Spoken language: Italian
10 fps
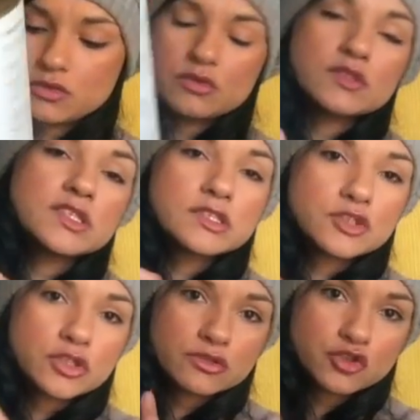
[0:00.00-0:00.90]
sono
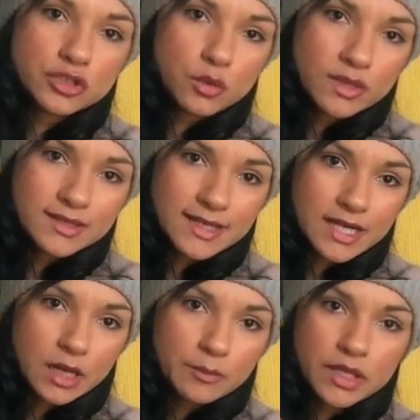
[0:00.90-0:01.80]
750
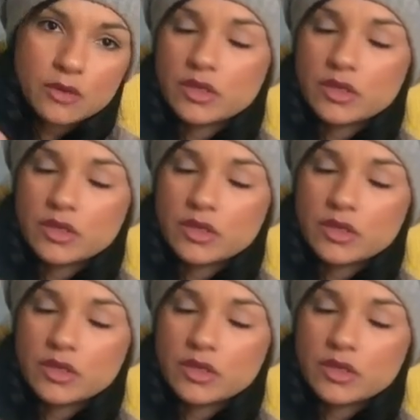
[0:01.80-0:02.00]
grammi